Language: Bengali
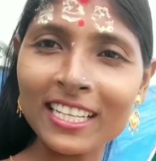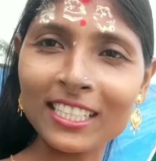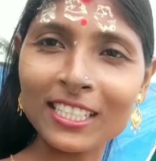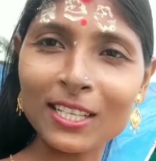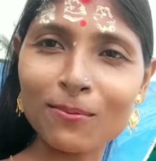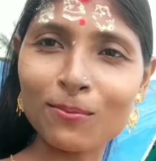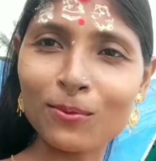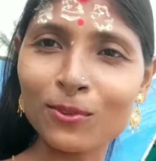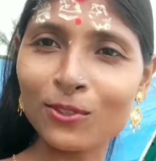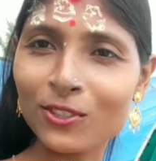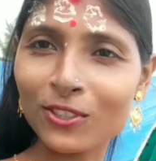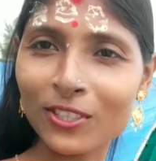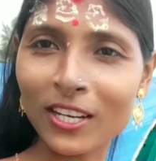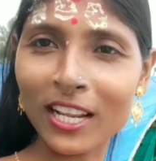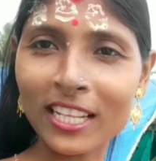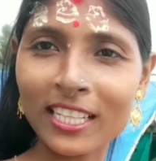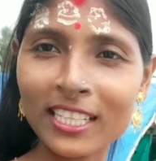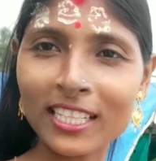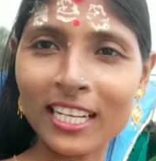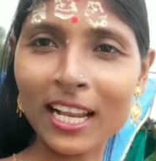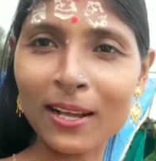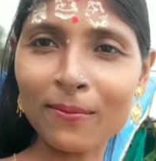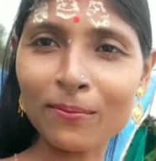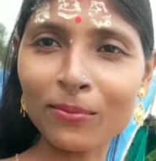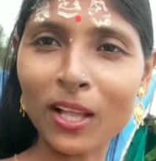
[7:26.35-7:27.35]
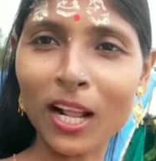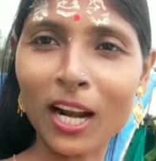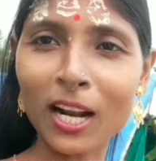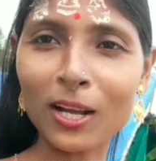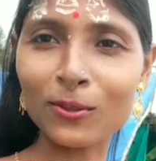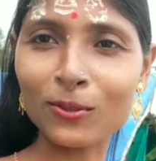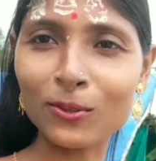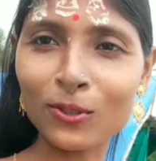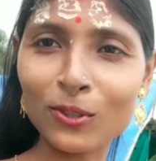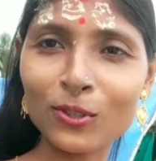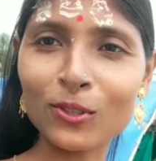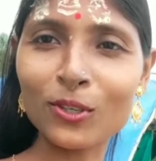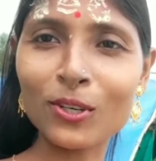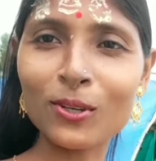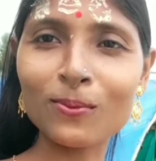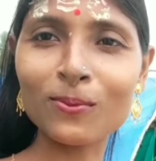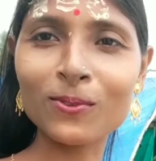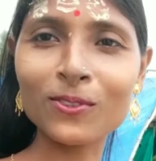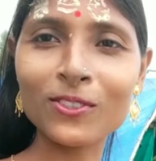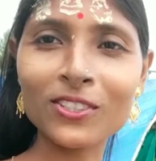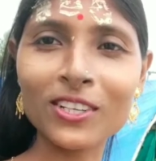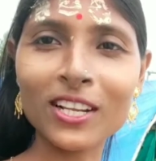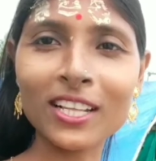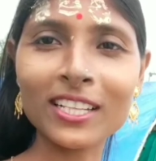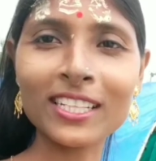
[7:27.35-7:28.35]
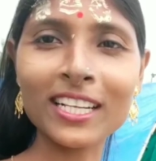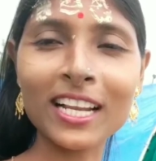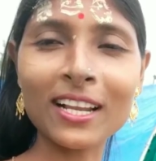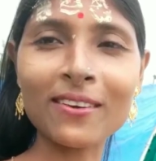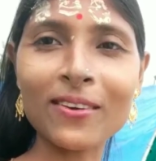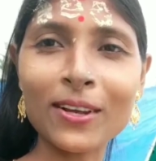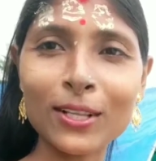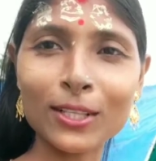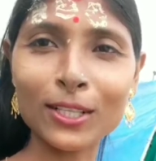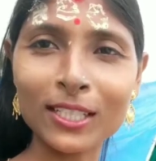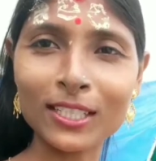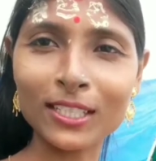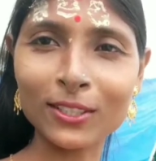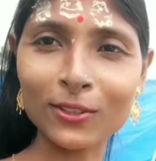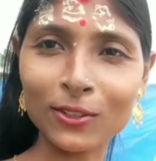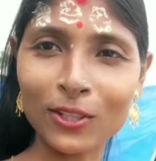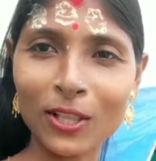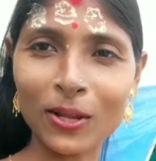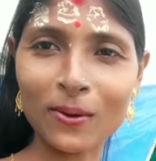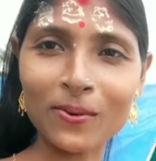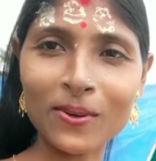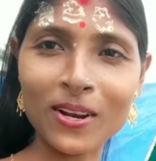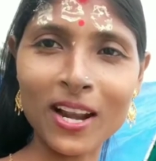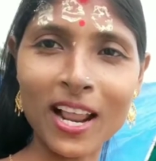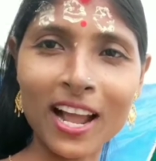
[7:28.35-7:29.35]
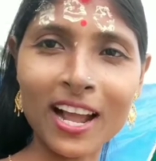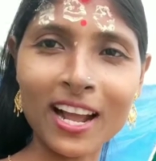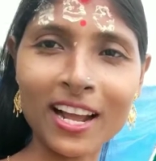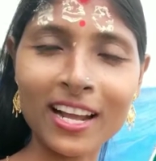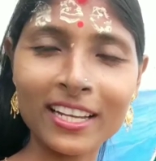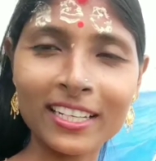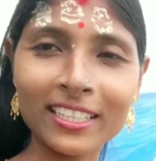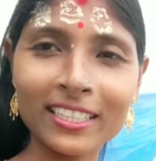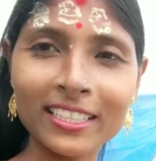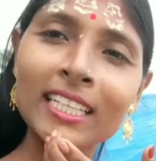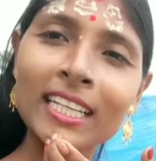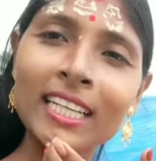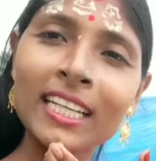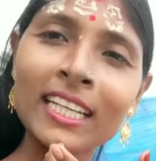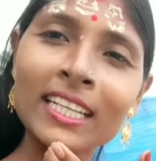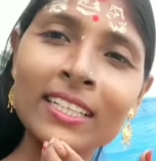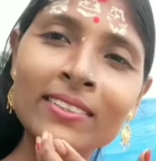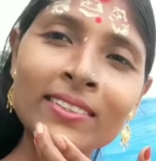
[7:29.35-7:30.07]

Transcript: এসে পুজোটা দিলাম তাড়াহুড়ো করে পুজোটা দিলাম আর তোমার কথা বলা হয়নি